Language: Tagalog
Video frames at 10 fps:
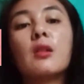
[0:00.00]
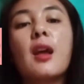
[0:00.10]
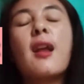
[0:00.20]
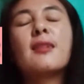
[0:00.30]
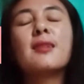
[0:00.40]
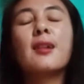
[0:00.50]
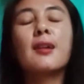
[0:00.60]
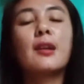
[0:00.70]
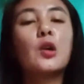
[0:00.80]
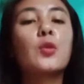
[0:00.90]
Kailangan
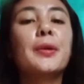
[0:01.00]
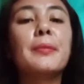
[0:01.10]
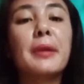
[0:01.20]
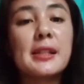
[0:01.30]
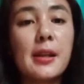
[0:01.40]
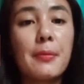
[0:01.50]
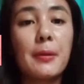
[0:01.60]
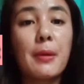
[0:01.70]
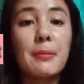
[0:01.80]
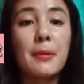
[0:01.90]
talaga ng commitment sa
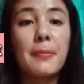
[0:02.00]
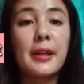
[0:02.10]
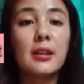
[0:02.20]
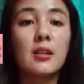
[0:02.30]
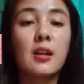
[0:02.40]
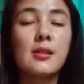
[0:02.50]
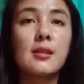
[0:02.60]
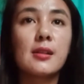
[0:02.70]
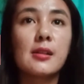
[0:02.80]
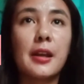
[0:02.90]
pagpapapayat guys
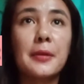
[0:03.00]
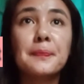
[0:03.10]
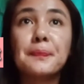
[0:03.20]
kasi